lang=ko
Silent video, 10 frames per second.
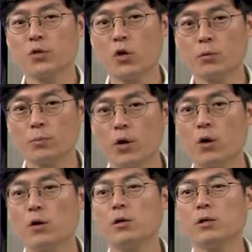
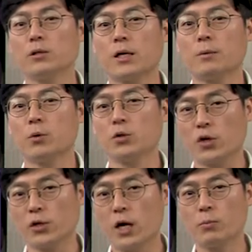성별, 그다음 뭐
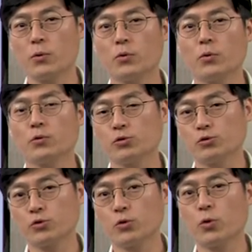전화번호,
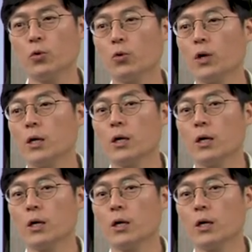주소,